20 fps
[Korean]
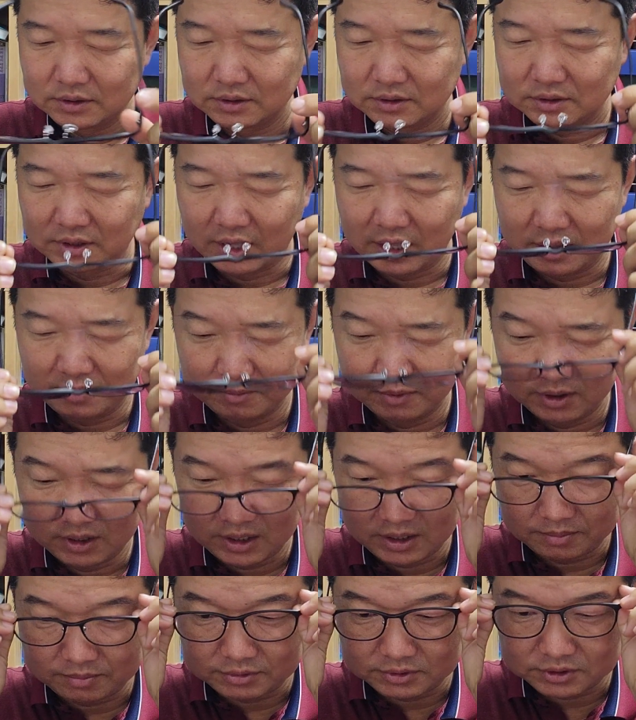내
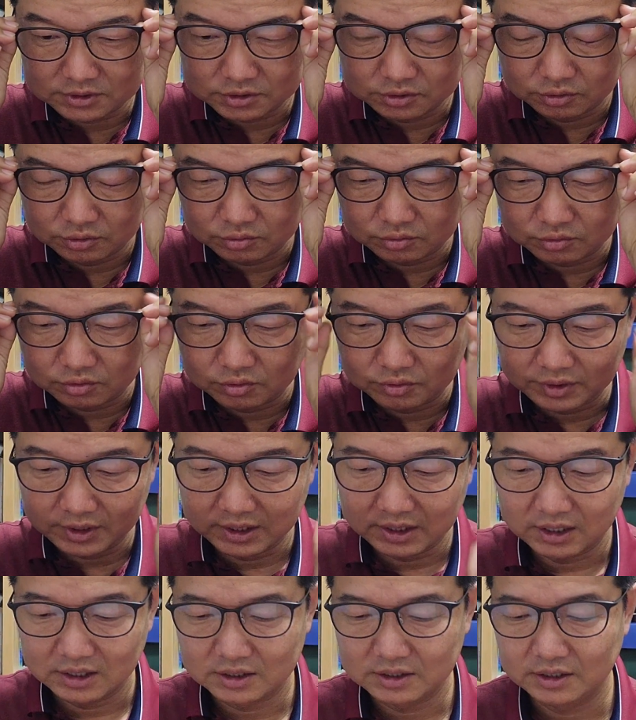머리에 빛이 었고
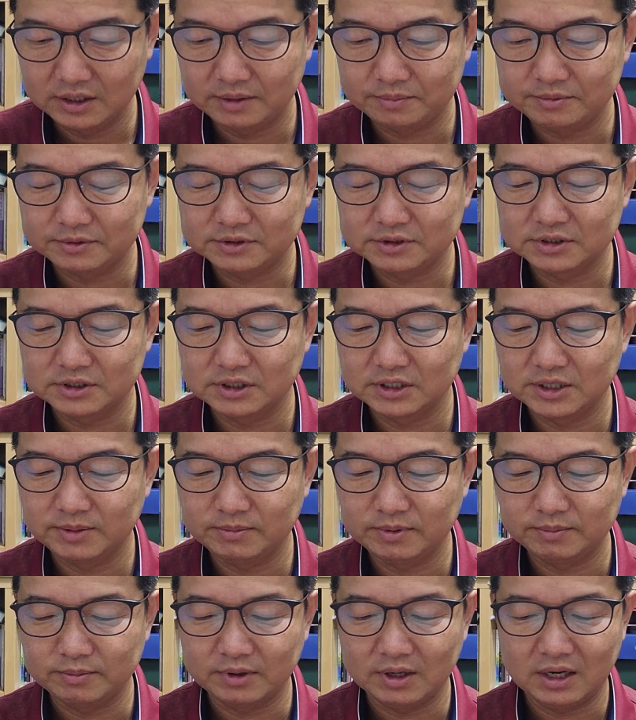내가 그의 빛을
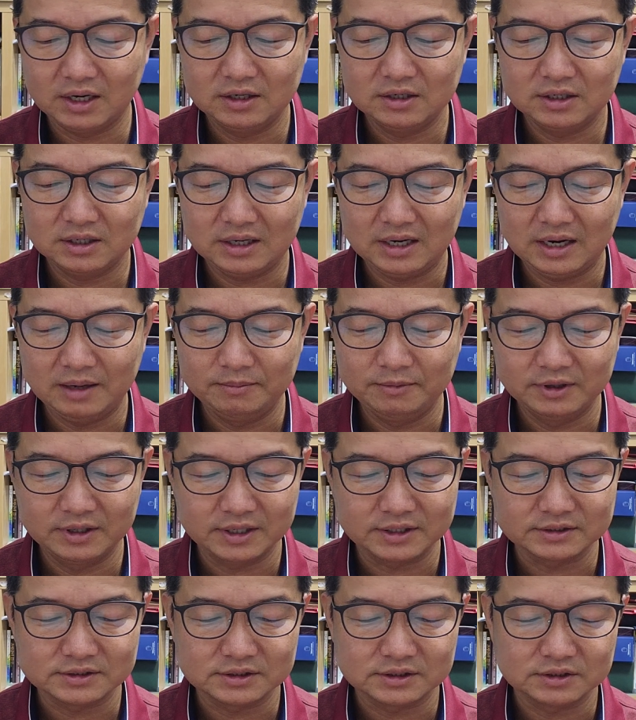힘입어 그
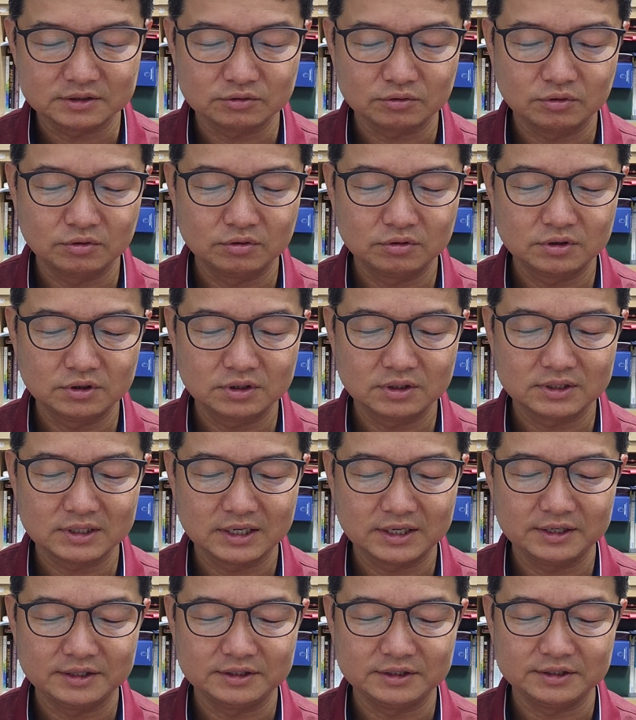암흑에서도 걸어
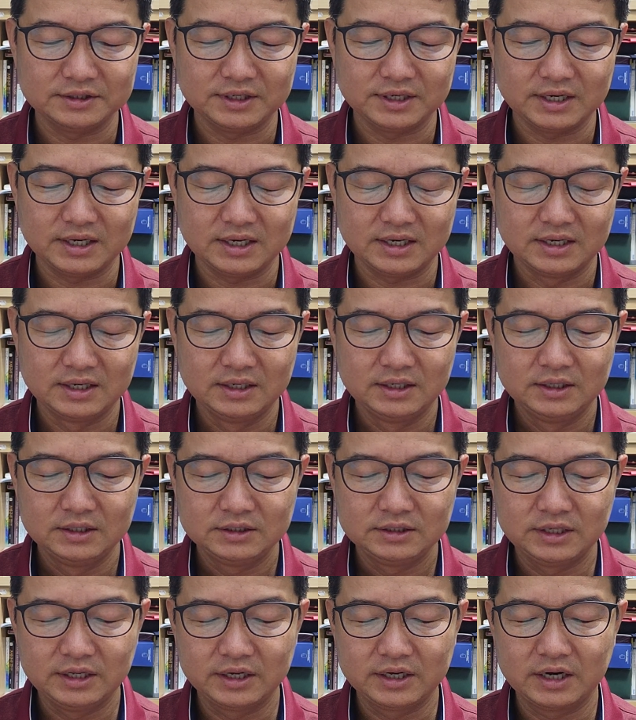다녔느니라
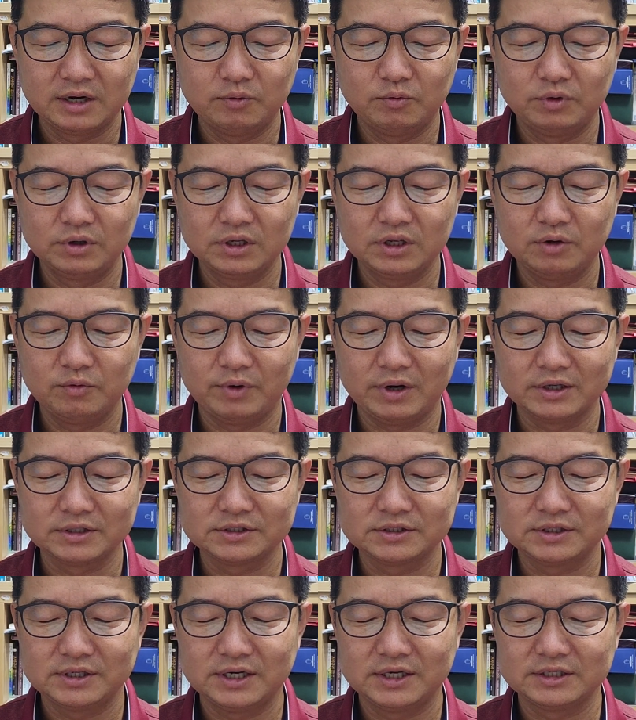내가
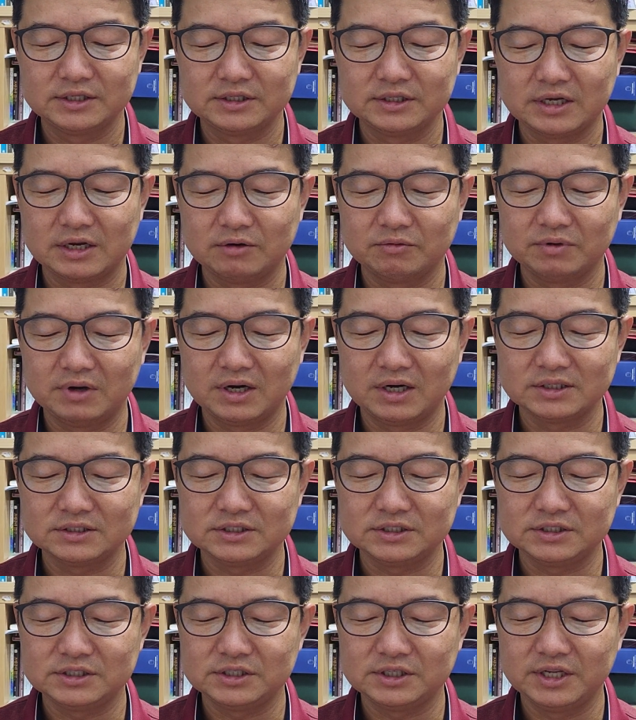원기왕성하던 날과
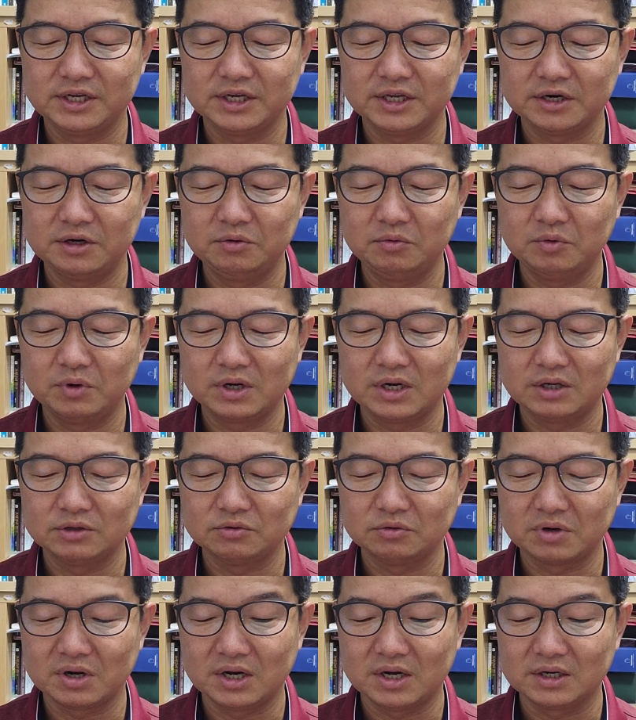같이 지내기를
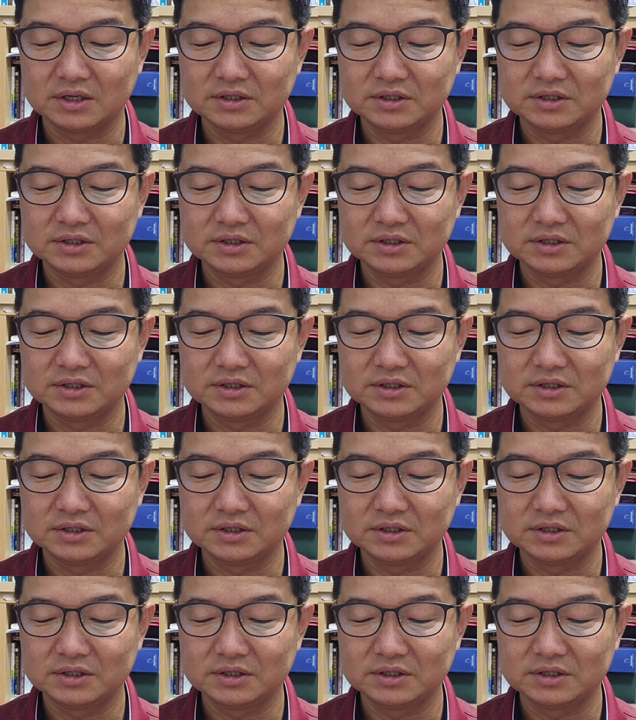원하노라.